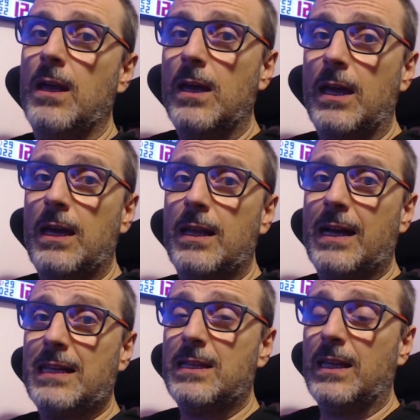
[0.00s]
e
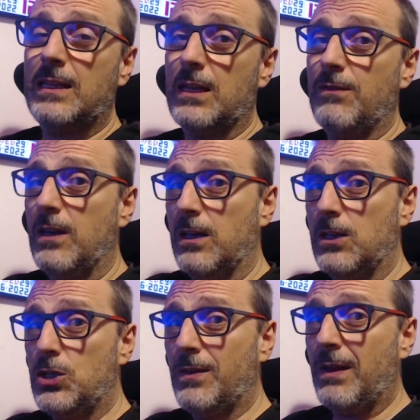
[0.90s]
ragazzi che dirvi,
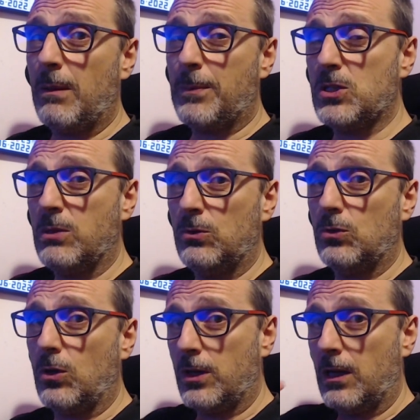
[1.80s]
ci vediamo al prossimo
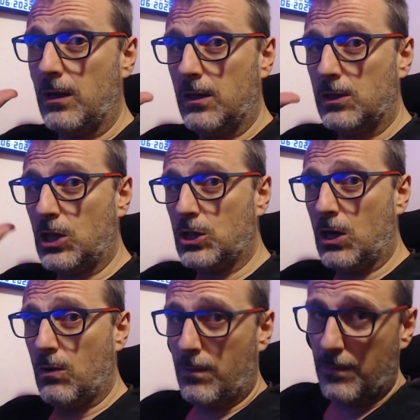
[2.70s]
tutorial, ciao ciao!